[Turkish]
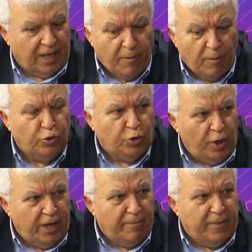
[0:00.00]
Ama bu
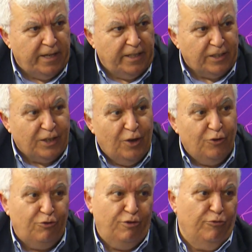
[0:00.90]
söylemleriniz
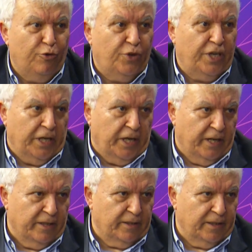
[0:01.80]
tüm Türkiye'ye
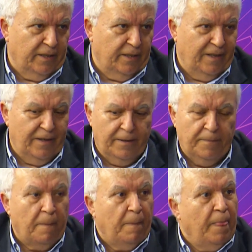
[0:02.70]
yayıldı. Yani
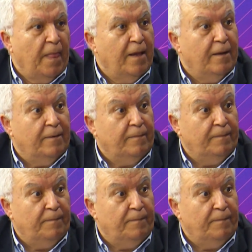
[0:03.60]
sizden önce Erzurum'a gitti